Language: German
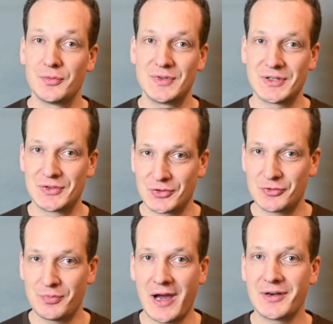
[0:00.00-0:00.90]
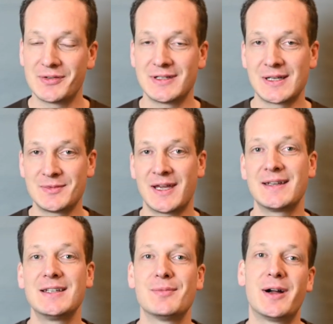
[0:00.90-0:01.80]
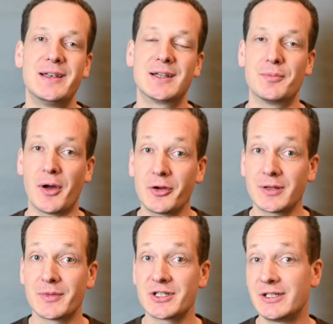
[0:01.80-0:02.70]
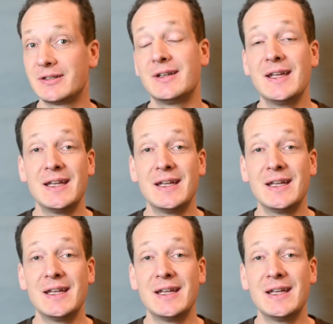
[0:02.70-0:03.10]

ein bisschen zu sparen und deshalb zeige ich hier mal eine gebrauchte Maschine.